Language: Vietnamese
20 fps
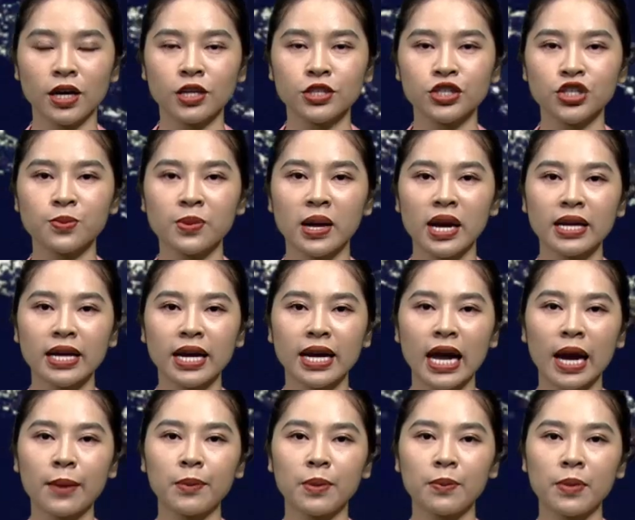Trong hai ngày
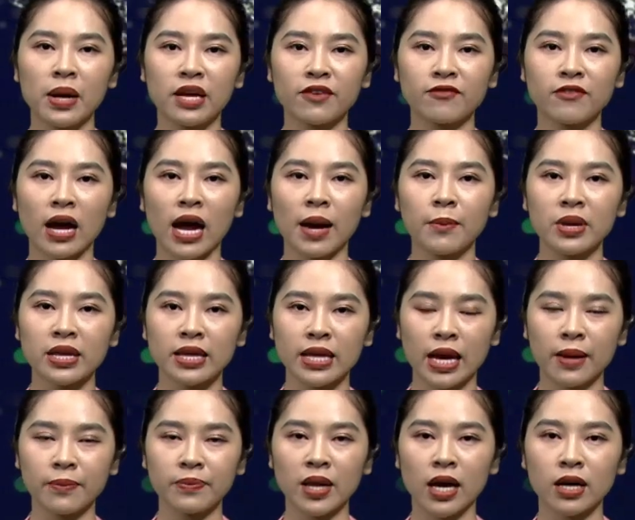hai mươi bảy và hai mươi
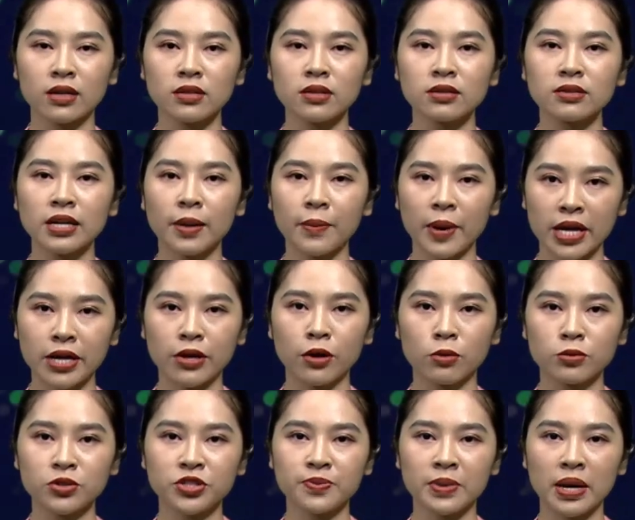tám tháng tư năm hai nghìn
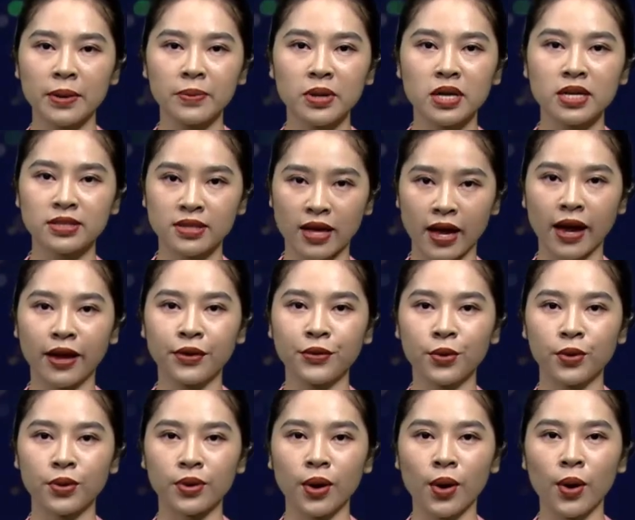không trăm hai mươi tại Hà
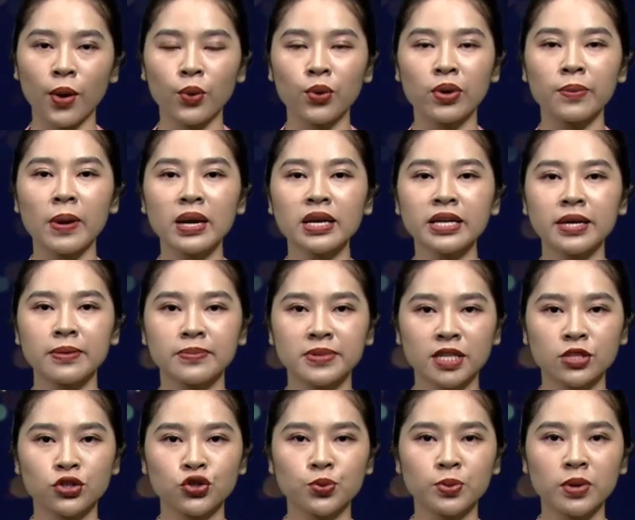Nội, Ủy ban Kiểm tra
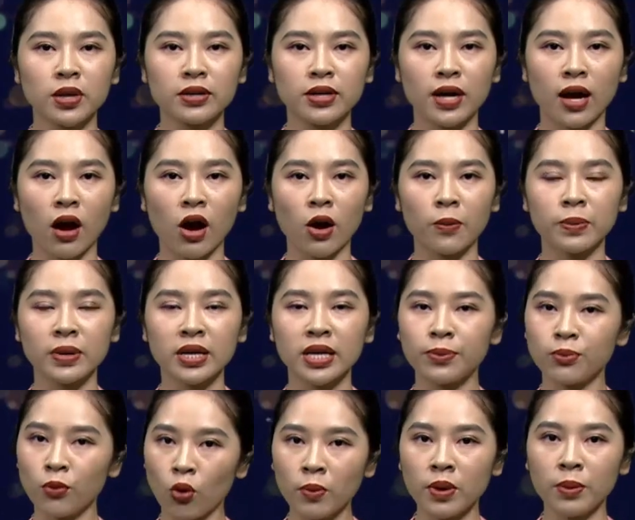Trung ương đã họp kỳ
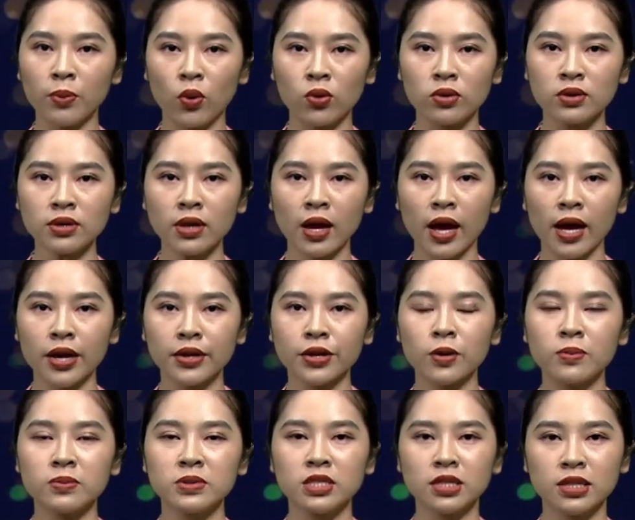bốn mươi bốn.
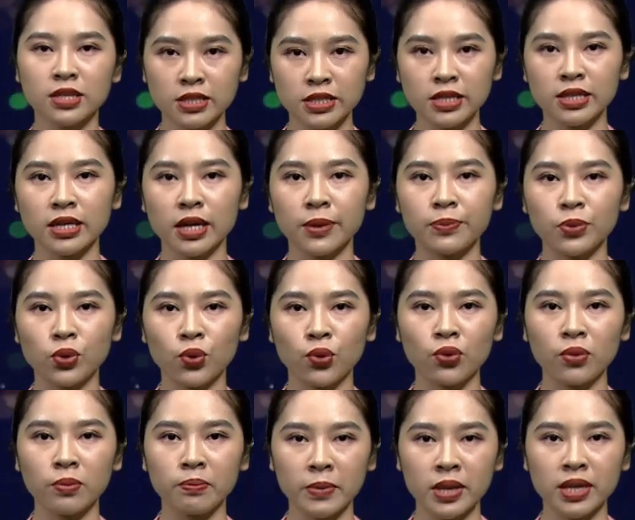Đồng chí Trần Cẩm Tú,
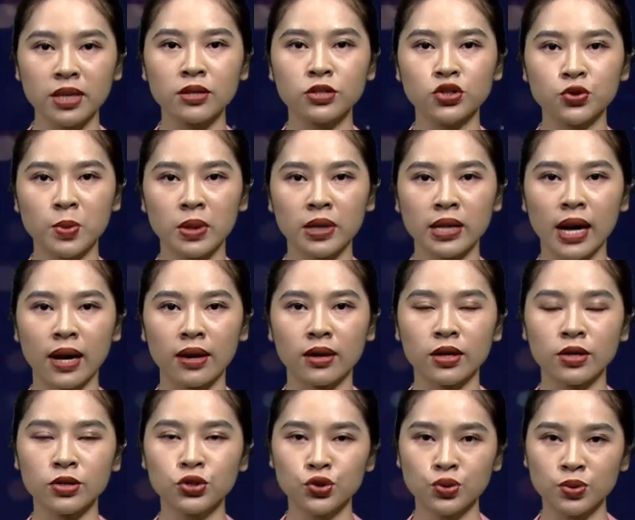Bí thư Trung ương Đảng,
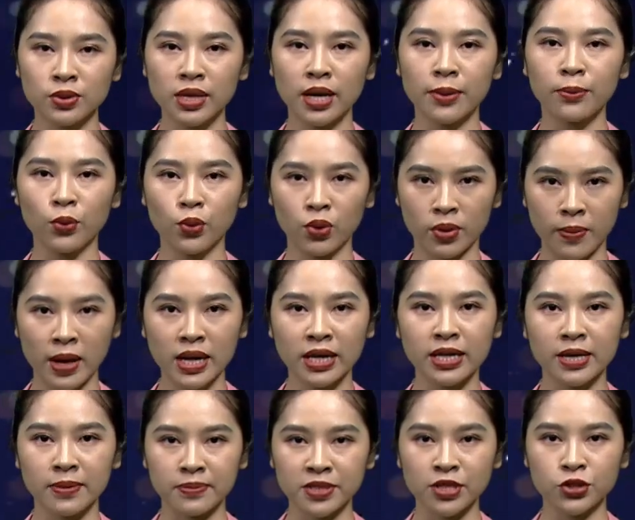chủ nhiệm Ủy ban
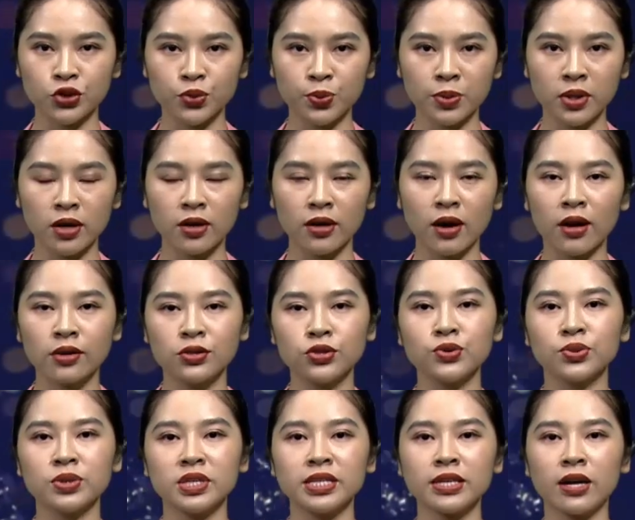Kiểm tra Trung ương, chủ
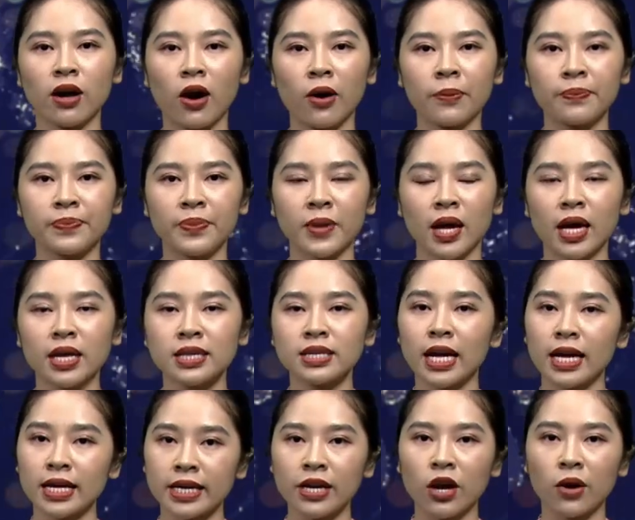trì kỳ họp.
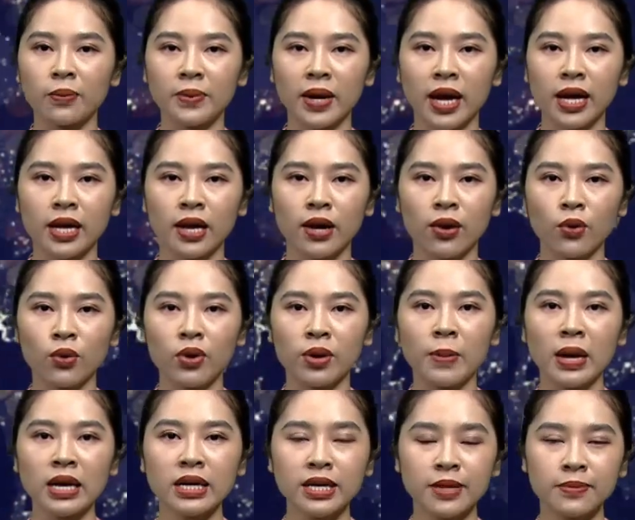Tại kỳ họp này, Ủy
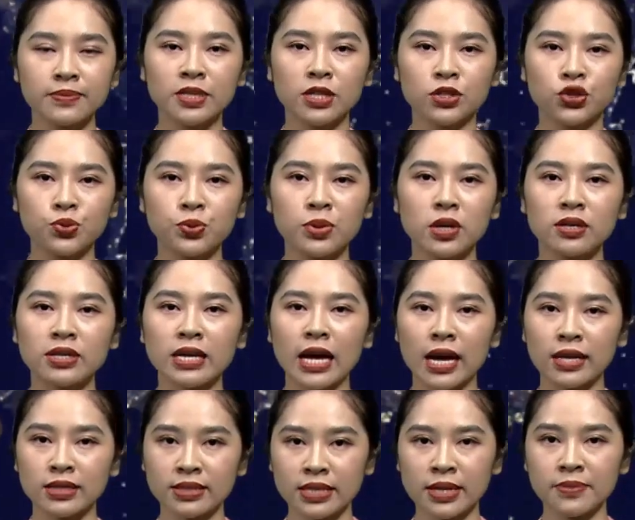ban Kiểm tra Trung ương
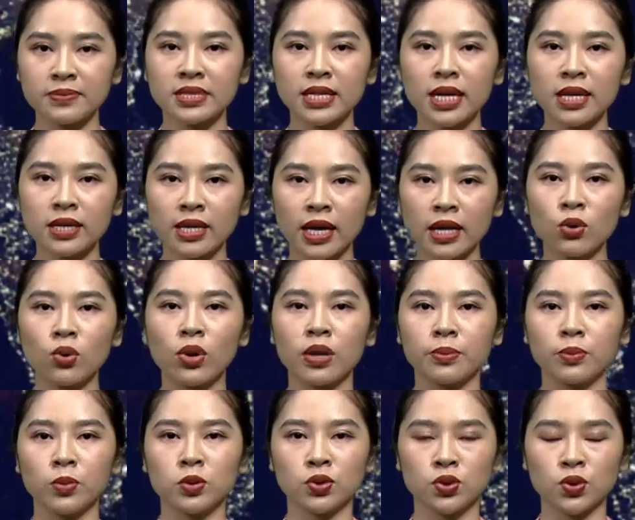đã xem xét kết luận
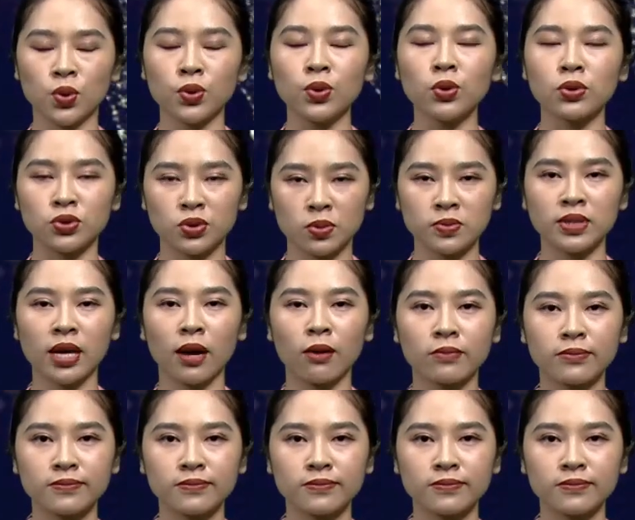một số nội dung sau.